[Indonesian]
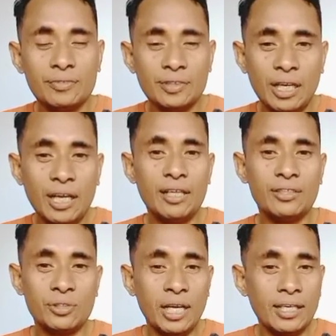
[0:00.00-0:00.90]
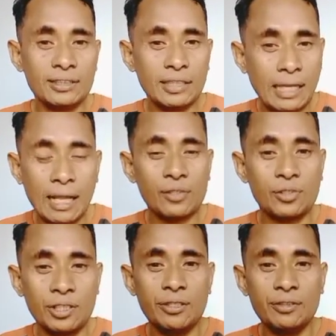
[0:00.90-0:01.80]
Nah, saudara yang
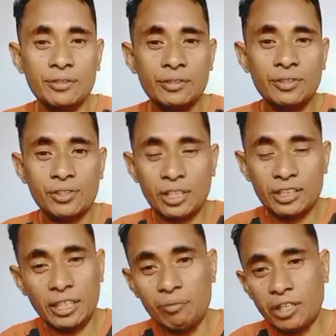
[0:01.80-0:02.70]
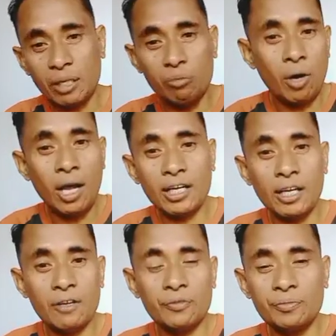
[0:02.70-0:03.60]
terkasih, Ketika mereka
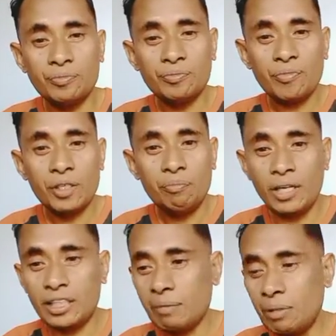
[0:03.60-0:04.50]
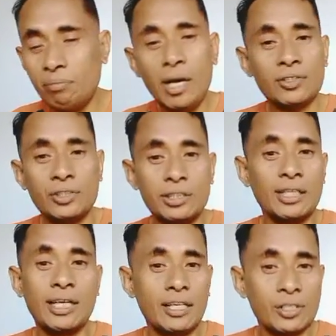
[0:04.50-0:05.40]
mu'alaf, mereka membahas tentang
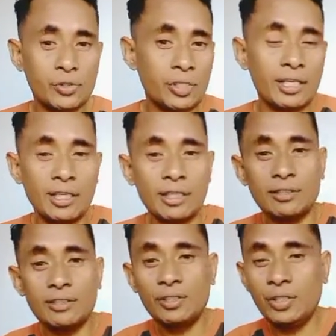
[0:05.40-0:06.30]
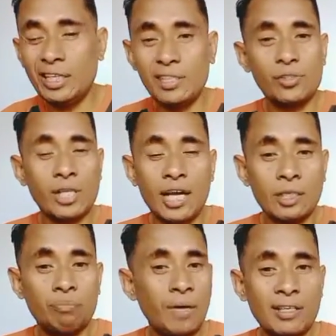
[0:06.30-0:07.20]
kekristenan dengan
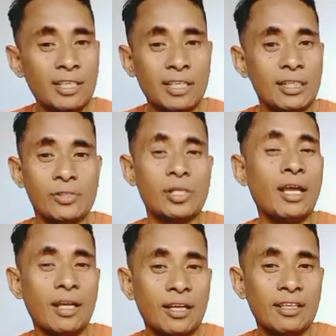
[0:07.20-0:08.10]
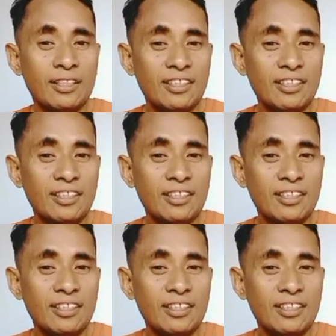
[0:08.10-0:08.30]
cara pandang yang salah.